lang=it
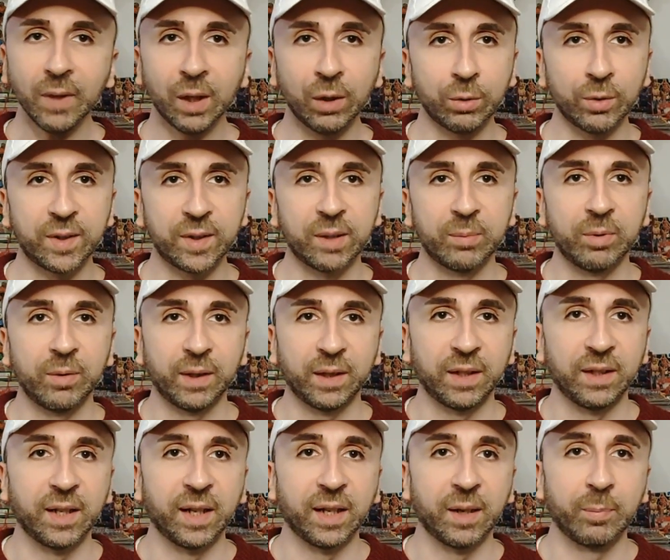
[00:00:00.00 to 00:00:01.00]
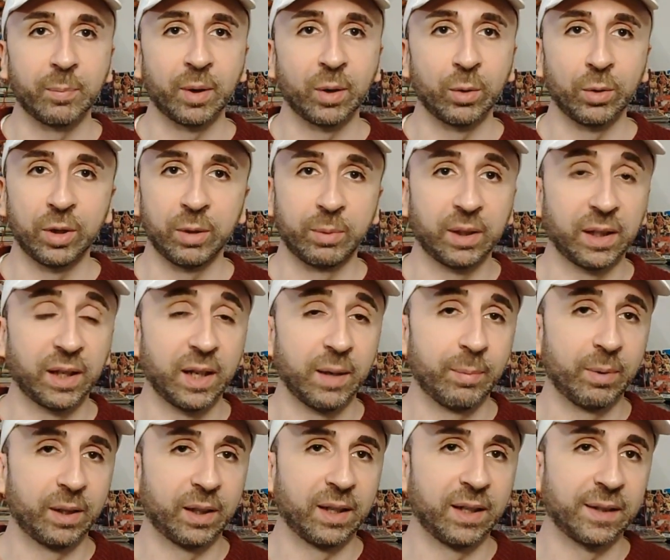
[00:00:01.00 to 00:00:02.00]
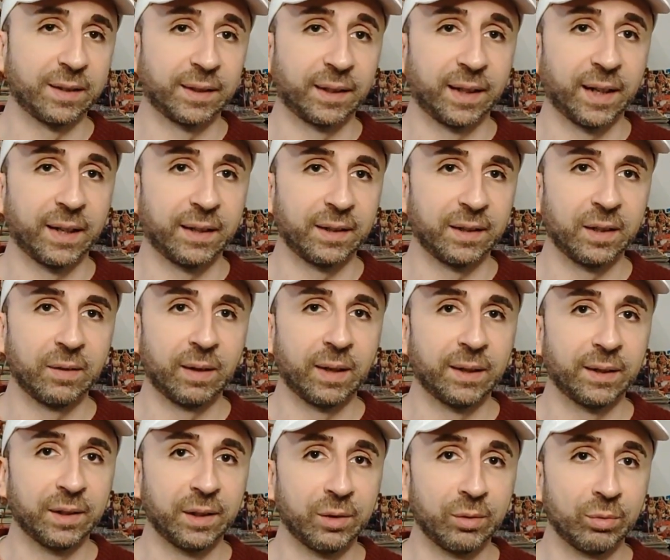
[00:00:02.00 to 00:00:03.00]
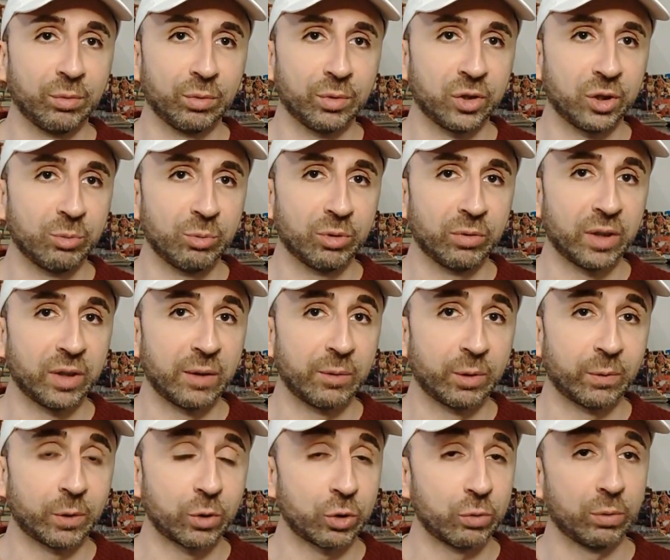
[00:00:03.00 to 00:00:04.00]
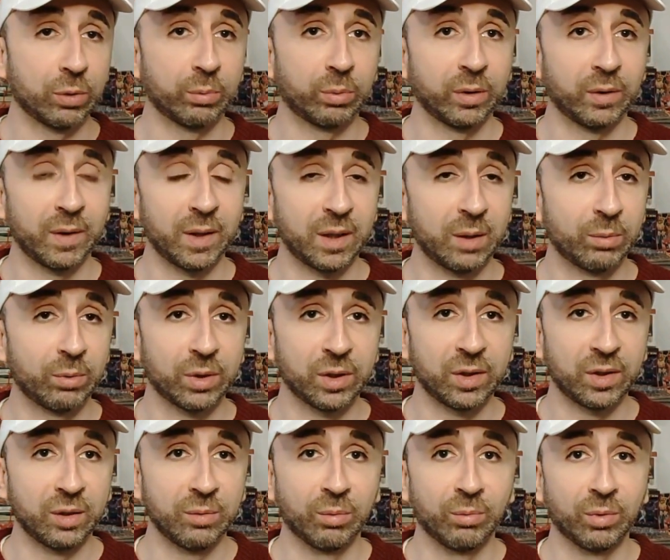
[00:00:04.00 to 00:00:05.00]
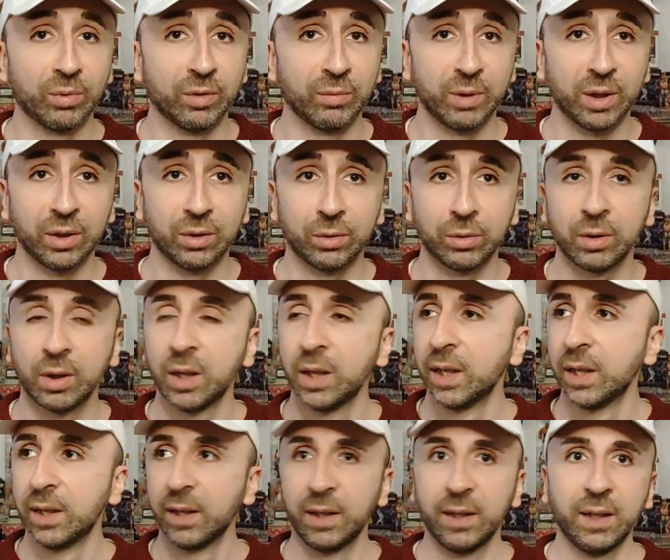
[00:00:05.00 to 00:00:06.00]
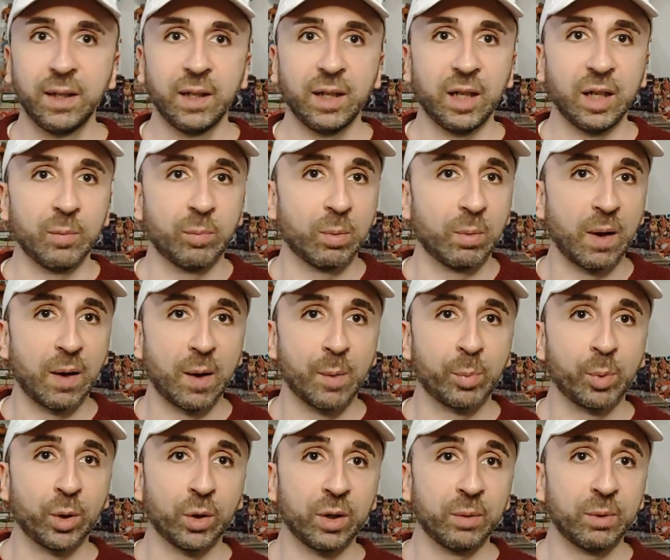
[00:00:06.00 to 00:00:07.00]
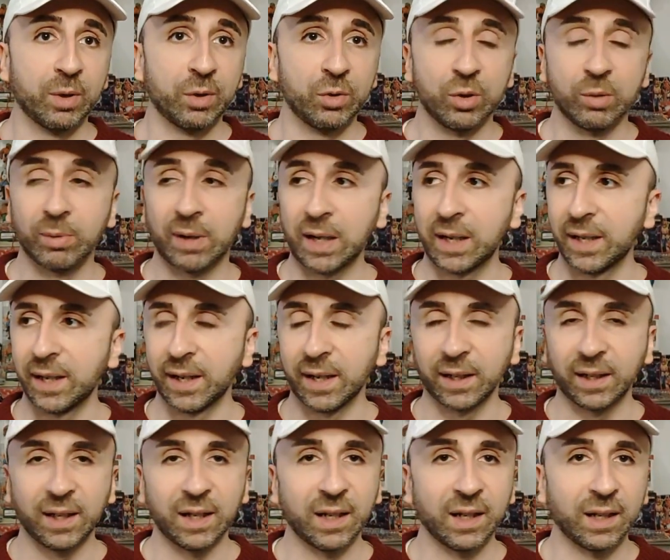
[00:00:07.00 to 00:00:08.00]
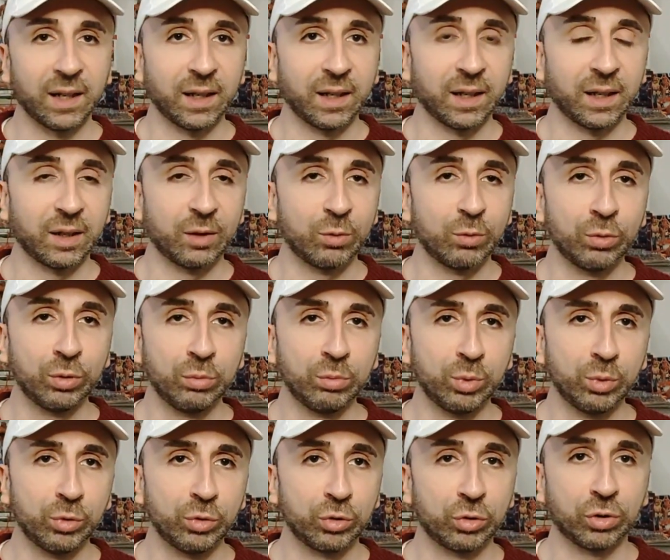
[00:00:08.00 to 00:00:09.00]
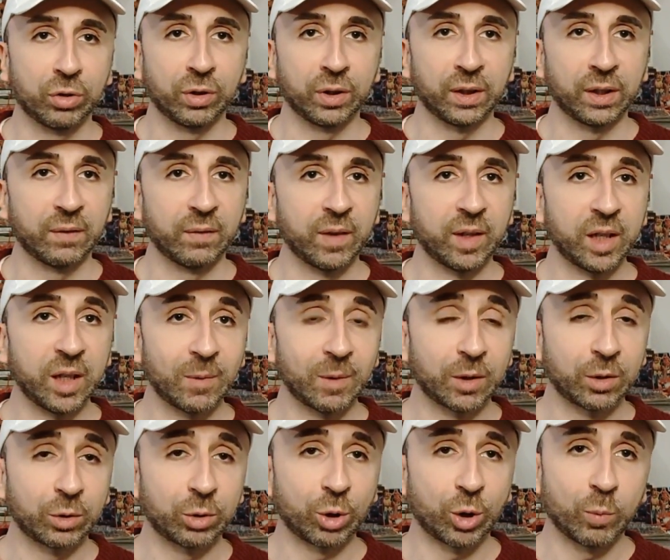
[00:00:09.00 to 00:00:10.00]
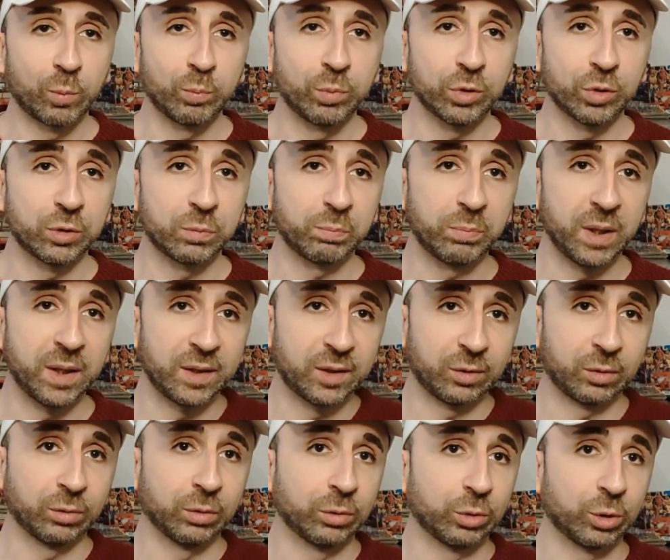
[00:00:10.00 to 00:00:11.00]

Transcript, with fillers: non sapeva chi dare il pallone perché? Perché gli attaccanti davanti non si muovevano, facevano probabilmente pochissimo movimento. Il problema poi principale era che Goodmunson veniva troppo spesso,